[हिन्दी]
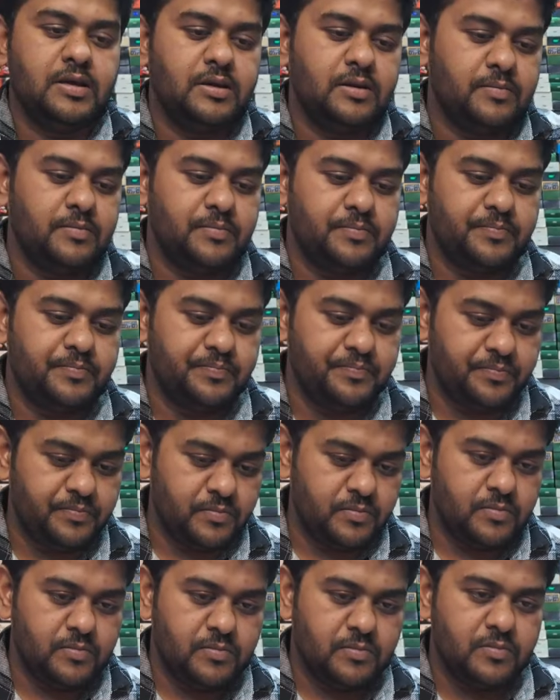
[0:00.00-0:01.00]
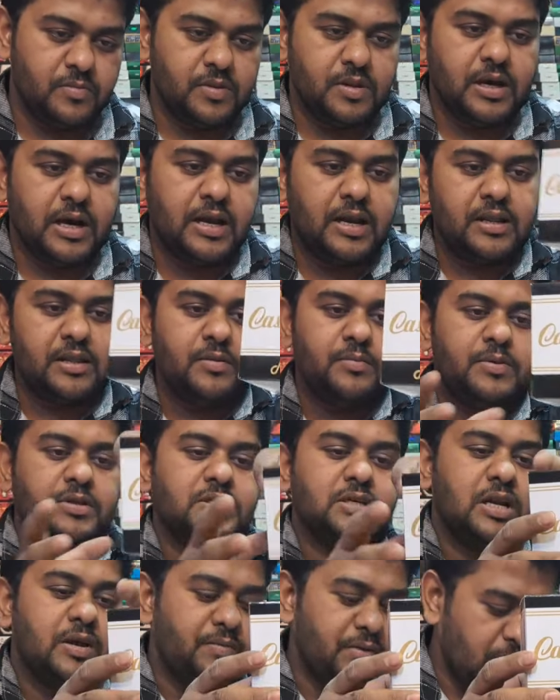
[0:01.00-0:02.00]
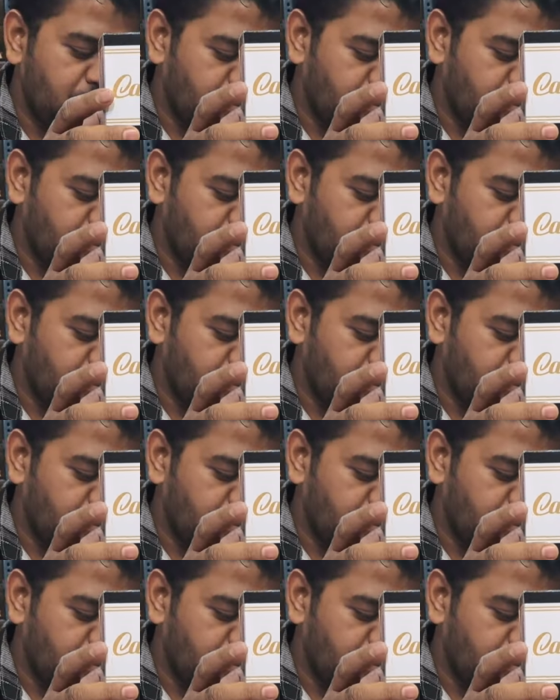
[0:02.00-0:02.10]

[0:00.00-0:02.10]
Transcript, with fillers: आइटम आईलाइनर मस्करा भी